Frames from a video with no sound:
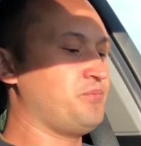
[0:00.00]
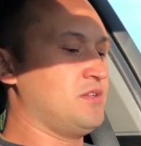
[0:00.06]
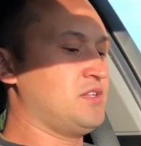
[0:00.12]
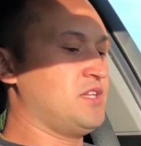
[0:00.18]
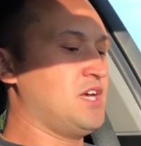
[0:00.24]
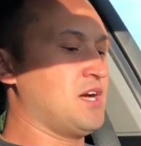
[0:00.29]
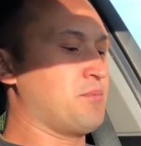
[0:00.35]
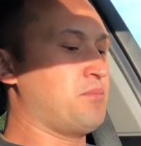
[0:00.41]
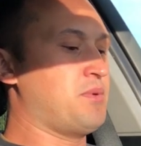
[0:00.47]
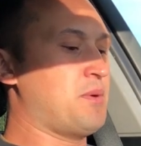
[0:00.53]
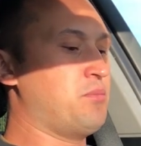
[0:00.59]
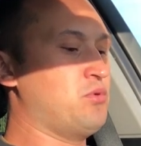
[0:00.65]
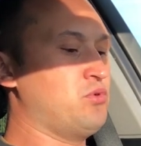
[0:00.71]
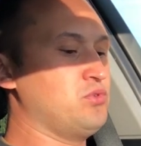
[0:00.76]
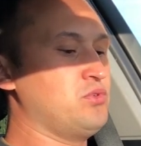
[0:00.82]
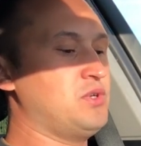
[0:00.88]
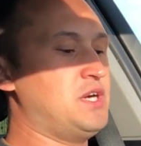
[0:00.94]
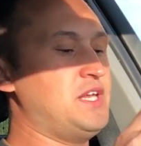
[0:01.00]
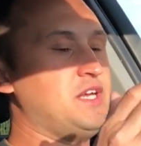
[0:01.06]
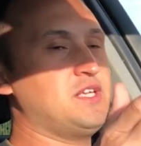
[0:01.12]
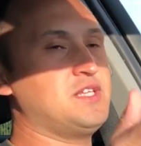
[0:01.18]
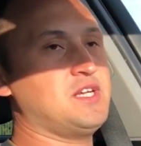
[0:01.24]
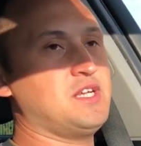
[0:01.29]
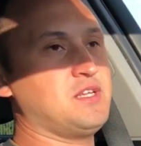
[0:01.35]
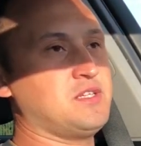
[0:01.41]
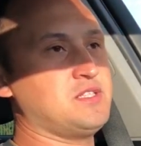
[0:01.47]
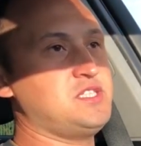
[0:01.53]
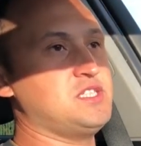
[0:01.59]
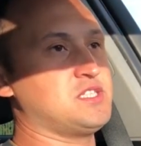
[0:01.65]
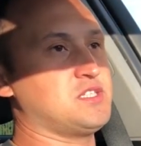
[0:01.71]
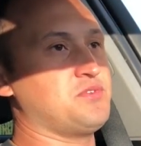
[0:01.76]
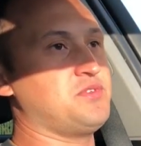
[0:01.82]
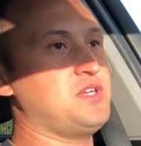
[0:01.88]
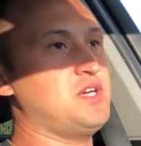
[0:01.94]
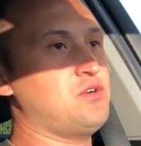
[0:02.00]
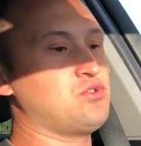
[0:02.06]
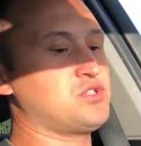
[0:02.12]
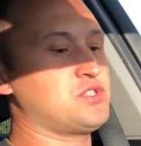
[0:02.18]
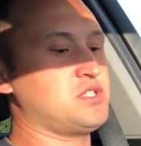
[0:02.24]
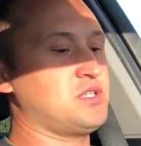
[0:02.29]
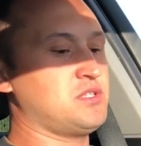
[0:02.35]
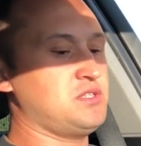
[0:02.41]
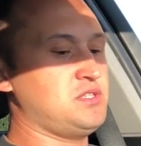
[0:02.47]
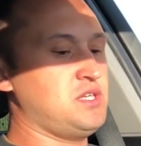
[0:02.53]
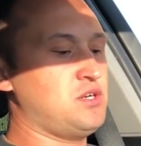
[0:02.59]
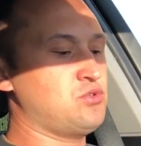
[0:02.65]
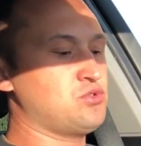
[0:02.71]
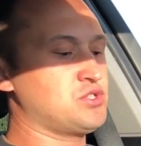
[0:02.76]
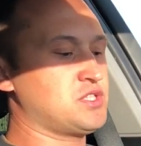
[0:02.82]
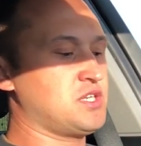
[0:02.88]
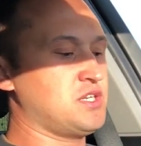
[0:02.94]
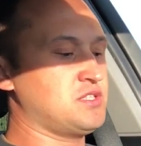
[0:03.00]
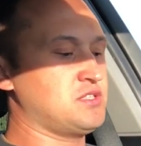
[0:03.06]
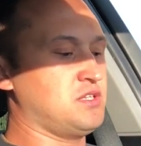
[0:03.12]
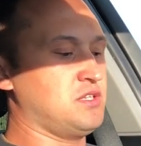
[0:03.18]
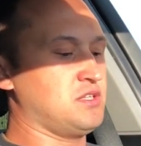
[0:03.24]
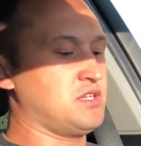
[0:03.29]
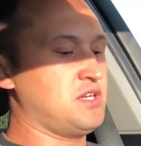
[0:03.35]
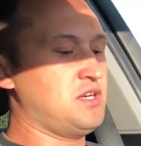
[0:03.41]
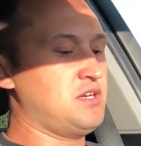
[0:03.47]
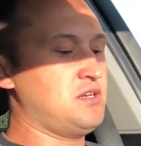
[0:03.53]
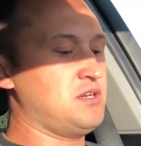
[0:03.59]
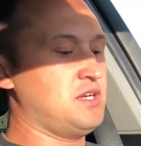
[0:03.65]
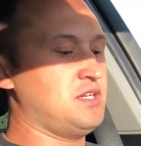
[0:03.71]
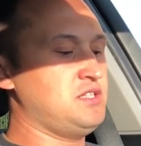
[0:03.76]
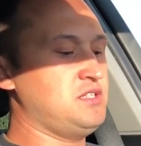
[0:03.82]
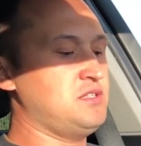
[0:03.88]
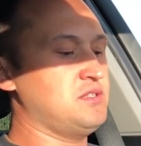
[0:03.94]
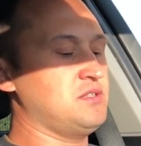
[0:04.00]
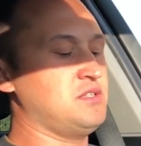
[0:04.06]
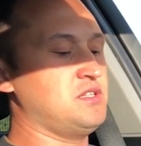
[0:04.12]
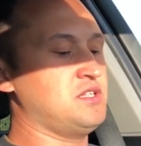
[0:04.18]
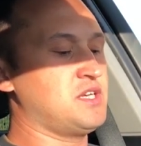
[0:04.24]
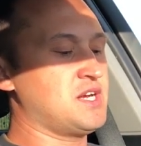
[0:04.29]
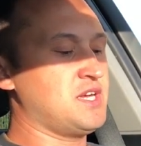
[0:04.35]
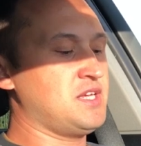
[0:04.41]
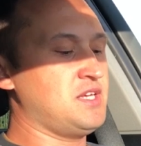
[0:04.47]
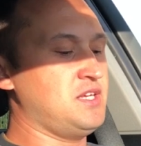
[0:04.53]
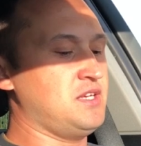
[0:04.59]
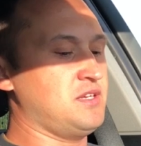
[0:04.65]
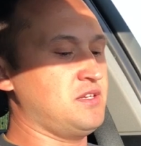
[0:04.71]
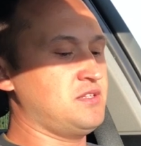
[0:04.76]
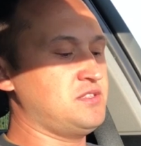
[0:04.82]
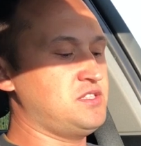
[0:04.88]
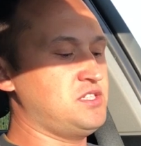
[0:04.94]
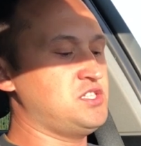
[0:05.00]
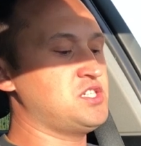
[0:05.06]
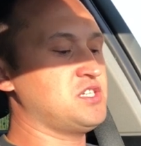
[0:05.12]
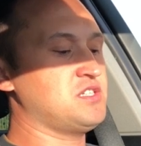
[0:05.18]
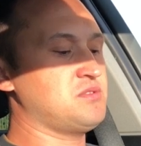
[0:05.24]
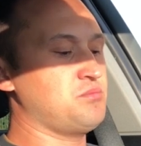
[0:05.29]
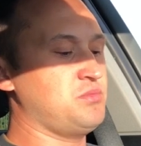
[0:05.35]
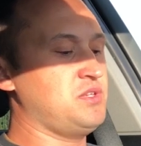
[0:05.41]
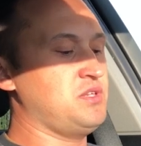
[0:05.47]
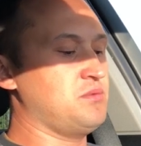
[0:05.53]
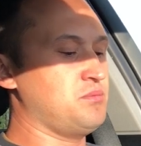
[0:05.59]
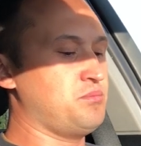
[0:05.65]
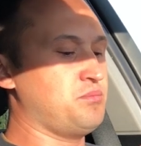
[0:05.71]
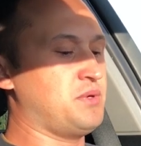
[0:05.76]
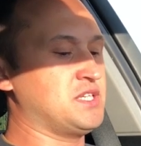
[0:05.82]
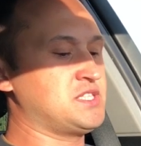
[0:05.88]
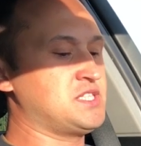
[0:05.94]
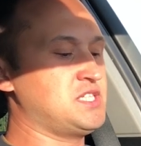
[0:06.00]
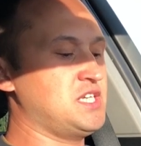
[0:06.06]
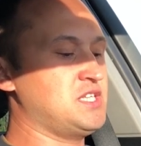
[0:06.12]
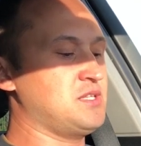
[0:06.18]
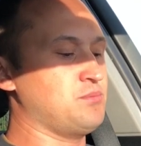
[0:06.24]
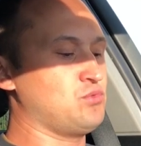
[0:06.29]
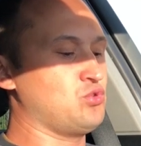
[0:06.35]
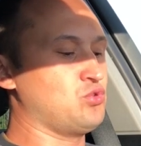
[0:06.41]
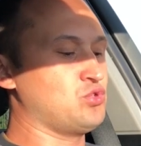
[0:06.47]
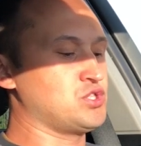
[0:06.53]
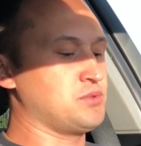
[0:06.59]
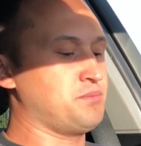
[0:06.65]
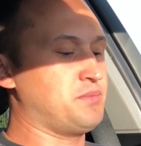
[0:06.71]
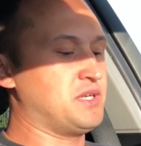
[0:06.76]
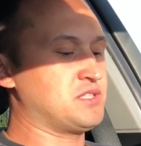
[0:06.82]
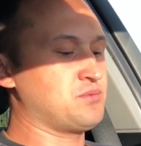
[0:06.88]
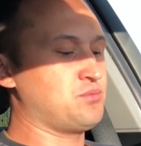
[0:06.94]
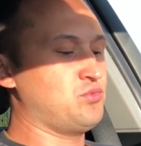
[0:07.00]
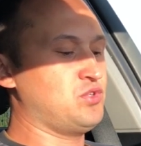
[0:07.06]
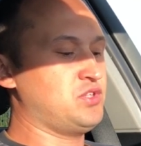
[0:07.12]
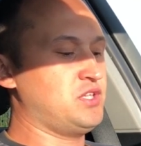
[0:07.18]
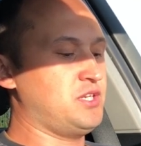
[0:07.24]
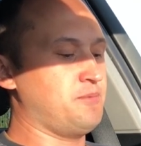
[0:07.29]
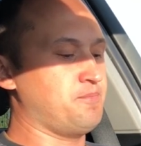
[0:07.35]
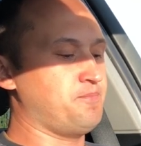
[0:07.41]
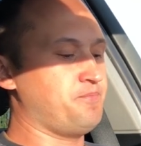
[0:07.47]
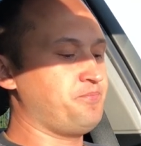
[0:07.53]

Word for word: Так, по поводу оригинальных дисков, я уже, я уже сказал, да, они дорогие. Сейчас мы по ценам тоже посмотрим.